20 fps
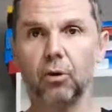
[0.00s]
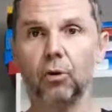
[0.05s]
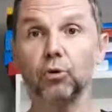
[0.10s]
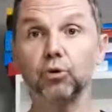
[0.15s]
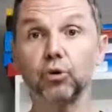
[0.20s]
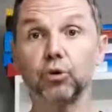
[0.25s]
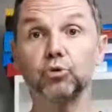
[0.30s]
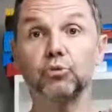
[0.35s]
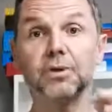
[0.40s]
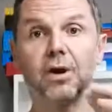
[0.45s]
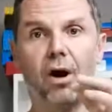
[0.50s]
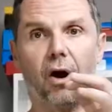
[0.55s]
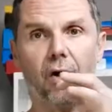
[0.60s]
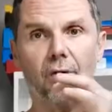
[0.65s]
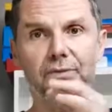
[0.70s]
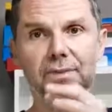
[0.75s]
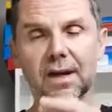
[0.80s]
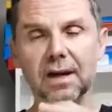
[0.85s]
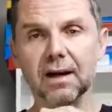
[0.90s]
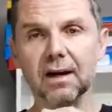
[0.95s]
Aujourd'hui,
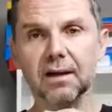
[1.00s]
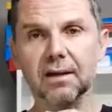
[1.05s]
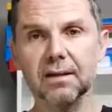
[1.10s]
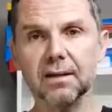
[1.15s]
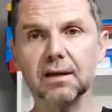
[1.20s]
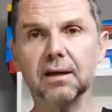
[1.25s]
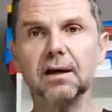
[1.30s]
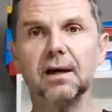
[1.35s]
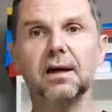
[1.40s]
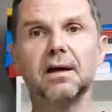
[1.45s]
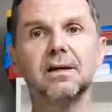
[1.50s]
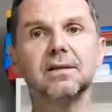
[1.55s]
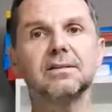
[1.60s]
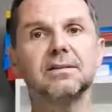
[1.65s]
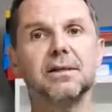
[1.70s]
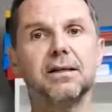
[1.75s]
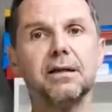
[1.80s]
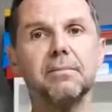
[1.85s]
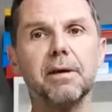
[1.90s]
en un clic, c'est